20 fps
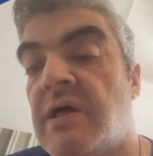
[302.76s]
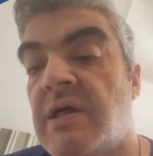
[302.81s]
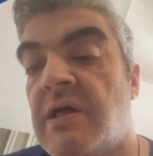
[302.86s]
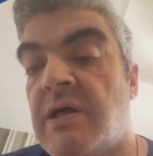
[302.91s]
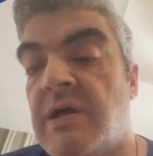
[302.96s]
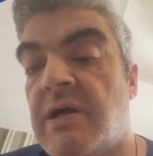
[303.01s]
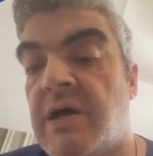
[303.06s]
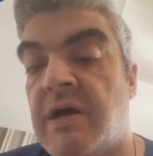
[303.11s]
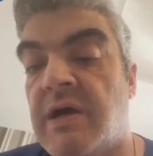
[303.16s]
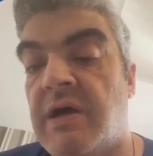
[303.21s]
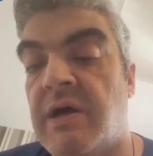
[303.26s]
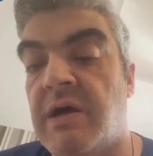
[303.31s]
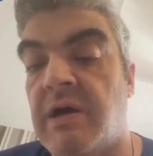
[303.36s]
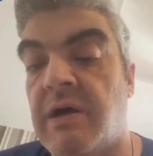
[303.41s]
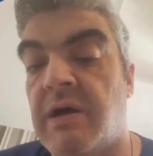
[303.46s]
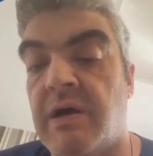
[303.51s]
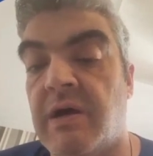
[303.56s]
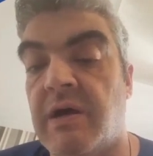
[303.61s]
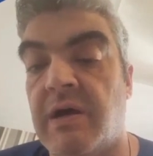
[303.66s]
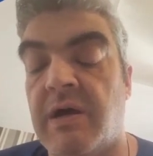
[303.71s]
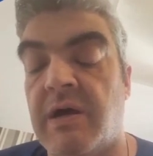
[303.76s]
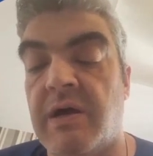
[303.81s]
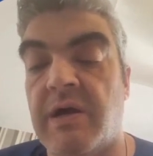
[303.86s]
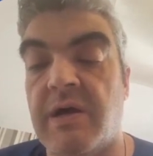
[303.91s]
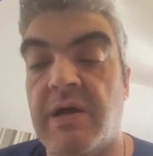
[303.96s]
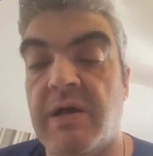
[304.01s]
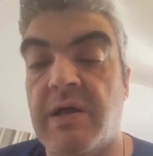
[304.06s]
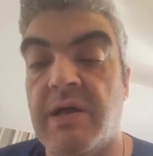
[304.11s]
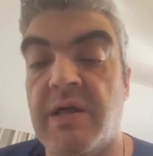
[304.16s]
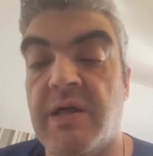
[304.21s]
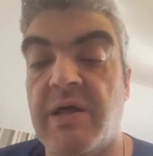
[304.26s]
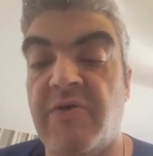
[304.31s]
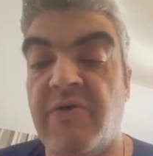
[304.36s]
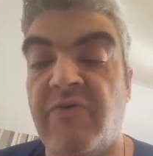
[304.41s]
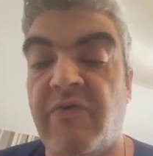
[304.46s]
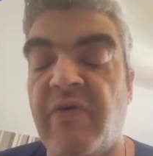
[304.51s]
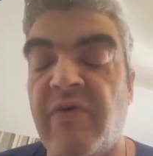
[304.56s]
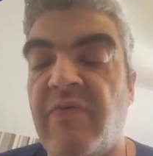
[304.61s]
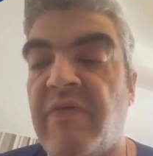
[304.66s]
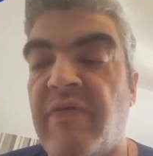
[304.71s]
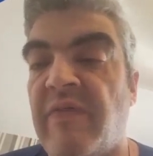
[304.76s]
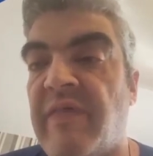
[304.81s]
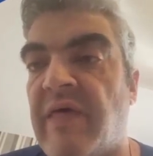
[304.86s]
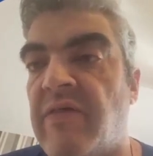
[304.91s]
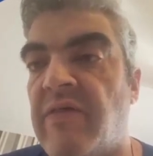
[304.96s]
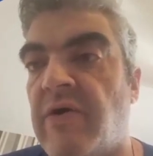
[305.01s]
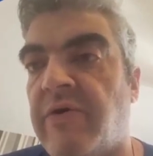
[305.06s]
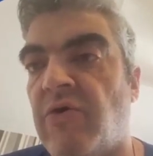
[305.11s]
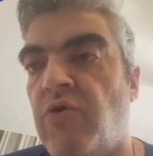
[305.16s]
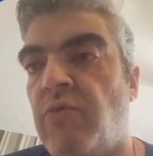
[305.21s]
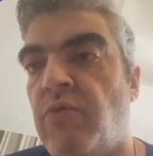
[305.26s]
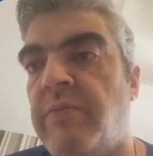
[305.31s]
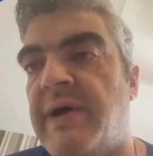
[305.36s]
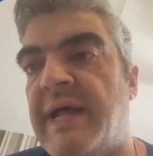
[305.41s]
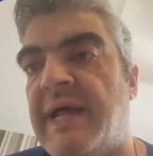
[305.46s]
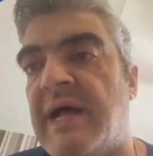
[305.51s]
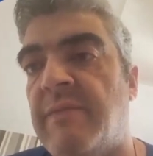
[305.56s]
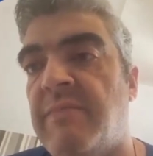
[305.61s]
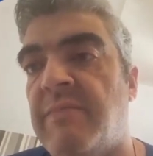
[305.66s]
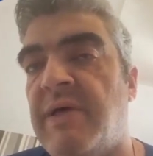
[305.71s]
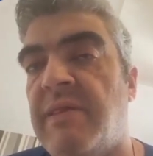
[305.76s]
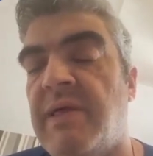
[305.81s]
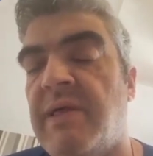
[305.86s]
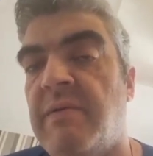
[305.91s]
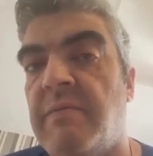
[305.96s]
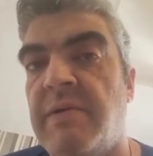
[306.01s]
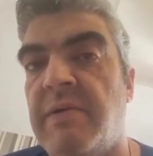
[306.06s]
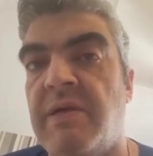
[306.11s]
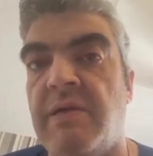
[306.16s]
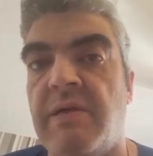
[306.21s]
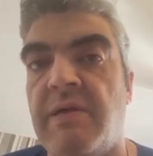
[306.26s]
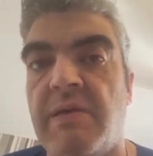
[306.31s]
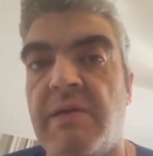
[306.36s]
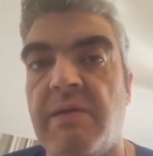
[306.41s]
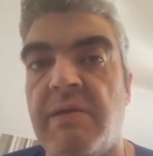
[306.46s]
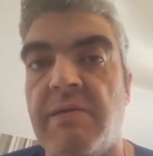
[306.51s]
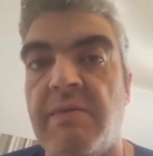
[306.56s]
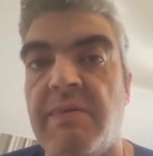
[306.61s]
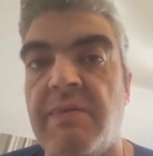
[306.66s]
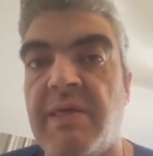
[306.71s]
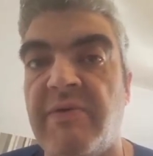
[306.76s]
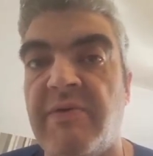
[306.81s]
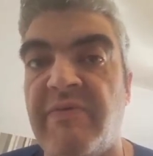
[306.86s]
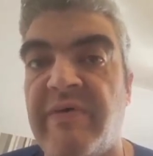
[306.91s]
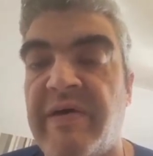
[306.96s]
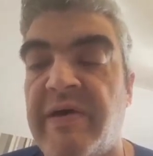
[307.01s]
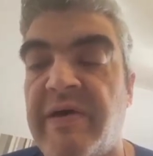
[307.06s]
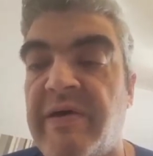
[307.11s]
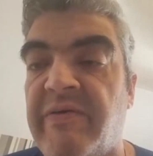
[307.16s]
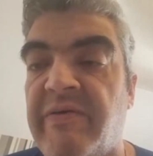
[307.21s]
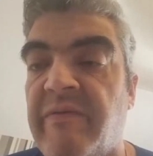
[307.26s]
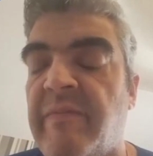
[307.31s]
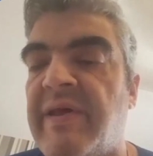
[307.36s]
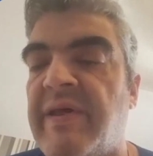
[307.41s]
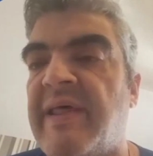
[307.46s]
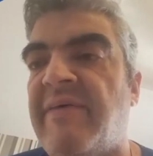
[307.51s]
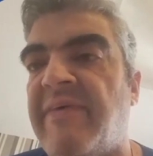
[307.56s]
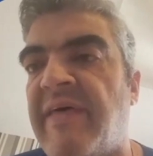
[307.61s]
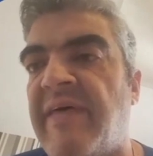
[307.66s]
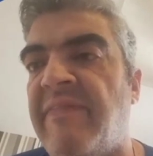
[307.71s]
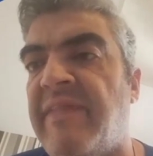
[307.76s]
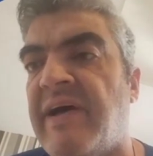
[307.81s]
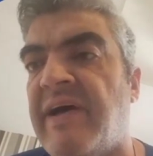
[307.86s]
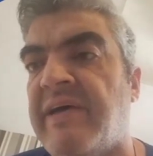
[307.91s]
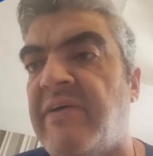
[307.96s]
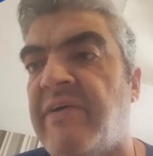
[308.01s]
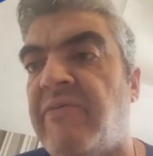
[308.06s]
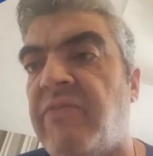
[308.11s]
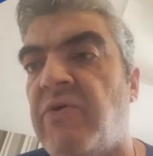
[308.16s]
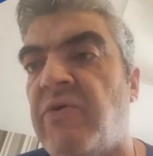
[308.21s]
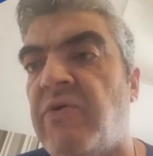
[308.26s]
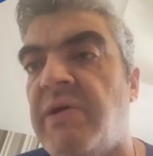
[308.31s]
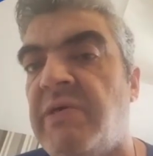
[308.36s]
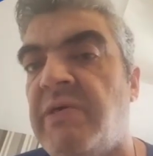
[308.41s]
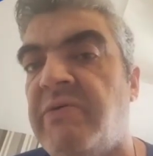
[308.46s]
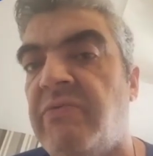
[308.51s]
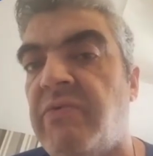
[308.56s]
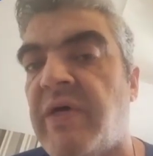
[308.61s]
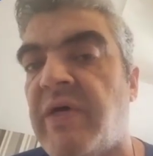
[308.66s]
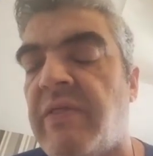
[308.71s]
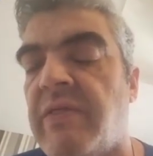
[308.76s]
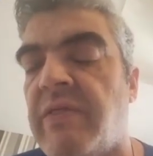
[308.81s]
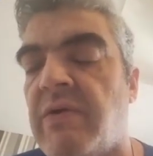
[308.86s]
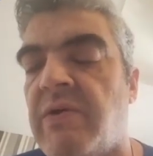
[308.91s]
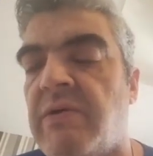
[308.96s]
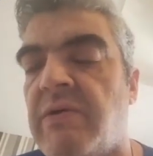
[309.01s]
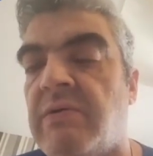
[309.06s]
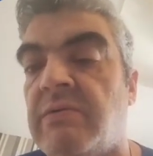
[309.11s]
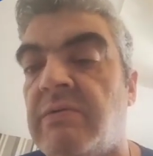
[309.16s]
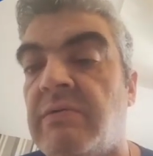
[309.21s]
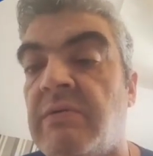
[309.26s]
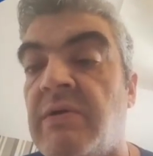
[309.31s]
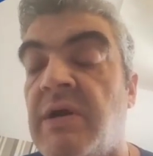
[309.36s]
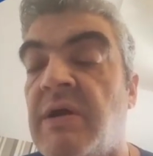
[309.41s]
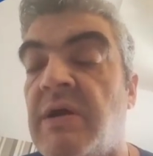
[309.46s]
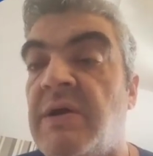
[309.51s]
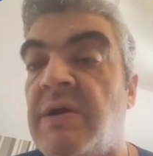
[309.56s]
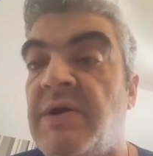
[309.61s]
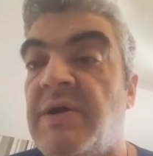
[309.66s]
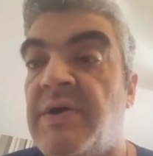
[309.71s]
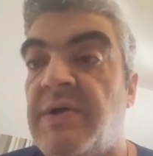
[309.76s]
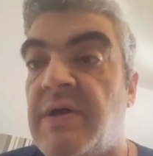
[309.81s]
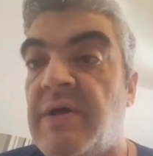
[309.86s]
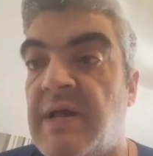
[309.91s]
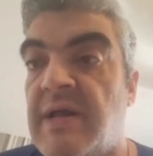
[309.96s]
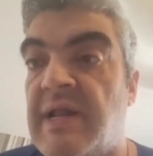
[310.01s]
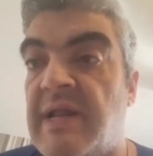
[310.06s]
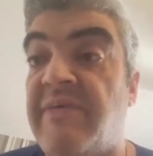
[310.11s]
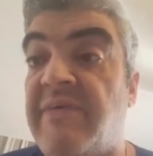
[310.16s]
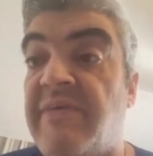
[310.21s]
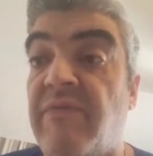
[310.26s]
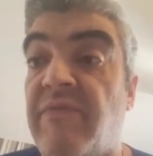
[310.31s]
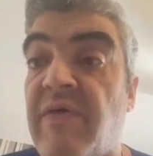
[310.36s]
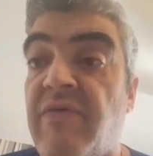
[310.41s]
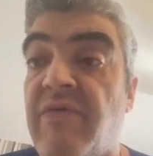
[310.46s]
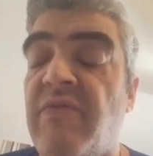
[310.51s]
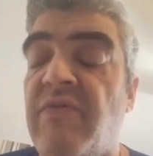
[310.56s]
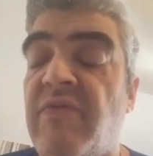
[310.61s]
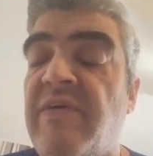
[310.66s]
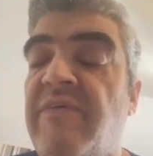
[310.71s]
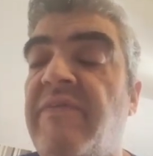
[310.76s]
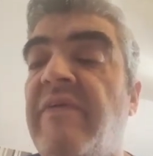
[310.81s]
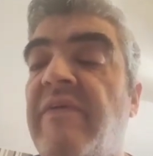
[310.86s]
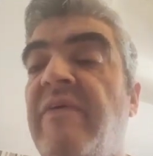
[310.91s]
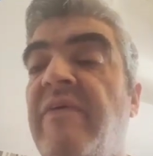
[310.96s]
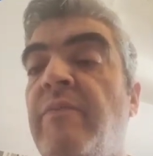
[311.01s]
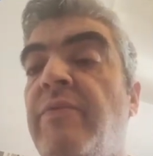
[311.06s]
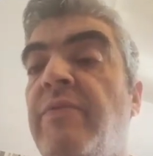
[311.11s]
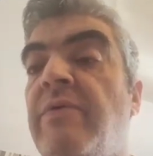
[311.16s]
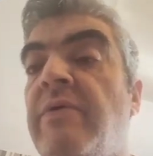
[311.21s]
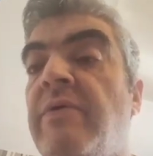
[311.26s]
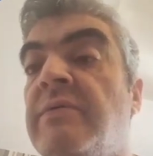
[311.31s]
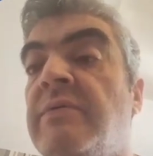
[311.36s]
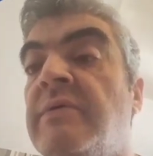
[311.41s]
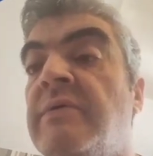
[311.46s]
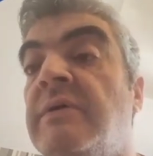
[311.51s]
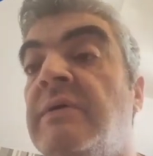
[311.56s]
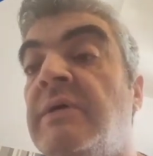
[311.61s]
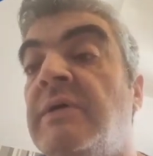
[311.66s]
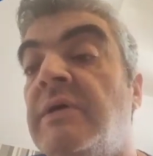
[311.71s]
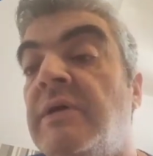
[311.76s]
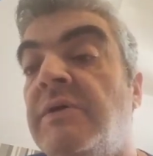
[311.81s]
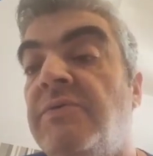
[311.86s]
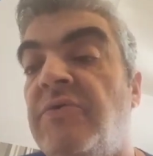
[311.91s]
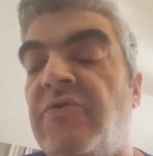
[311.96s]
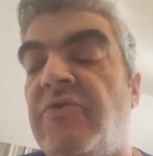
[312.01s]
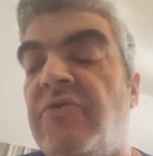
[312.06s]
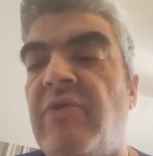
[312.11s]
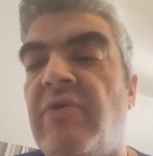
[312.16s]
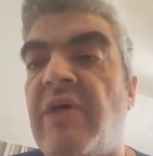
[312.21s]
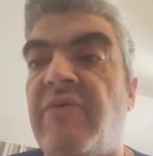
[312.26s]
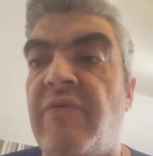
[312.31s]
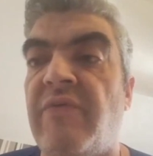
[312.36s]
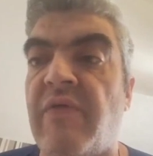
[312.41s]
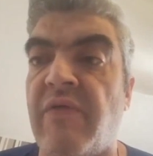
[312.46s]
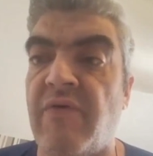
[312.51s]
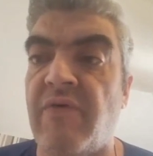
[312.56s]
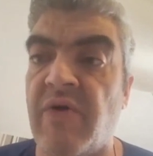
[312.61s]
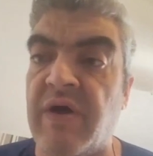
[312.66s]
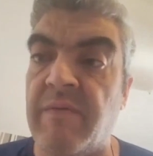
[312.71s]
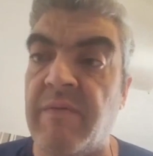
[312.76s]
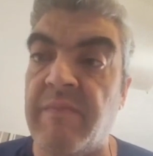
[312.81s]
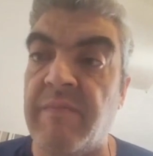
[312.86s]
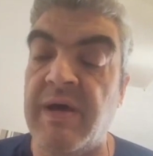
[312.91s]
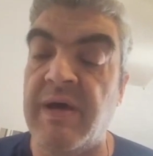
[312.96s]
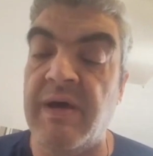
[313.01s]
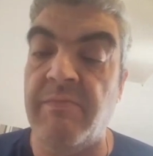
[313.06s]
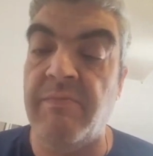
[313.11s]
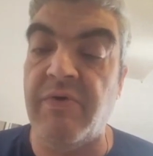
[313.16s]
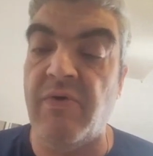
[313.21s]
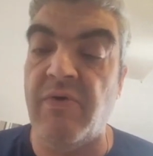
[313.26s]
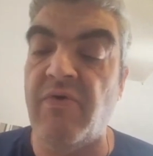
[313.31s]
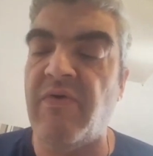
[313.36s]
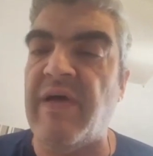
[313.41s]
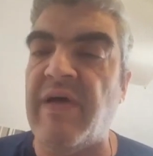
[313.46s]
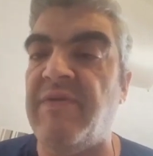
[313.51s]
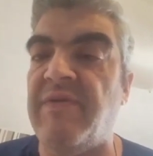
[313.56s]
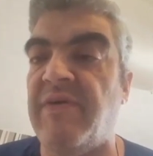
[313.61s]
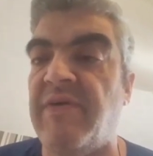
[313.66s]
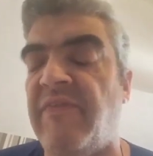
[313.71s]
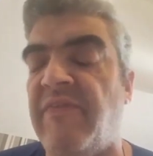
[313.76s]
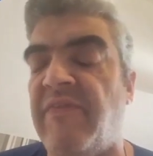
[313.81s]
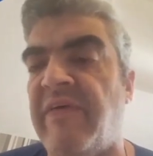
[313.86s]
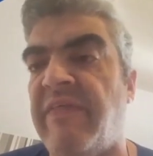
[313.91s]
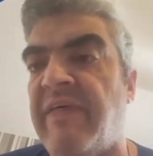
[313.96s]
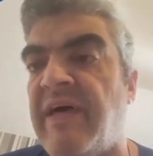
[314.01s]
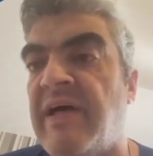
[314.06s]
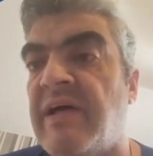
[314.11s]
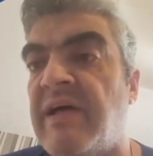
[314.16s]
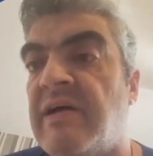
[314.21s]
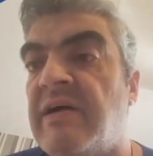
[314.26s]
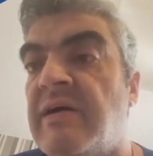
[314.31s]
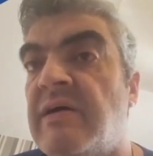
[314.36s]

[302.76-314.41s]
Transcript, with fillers: eh, estoy intentando recuperarme de mi, desde Semana Santa, que estoy en situación, en la situación de este tipo. No es una situación que me produzca tristeza,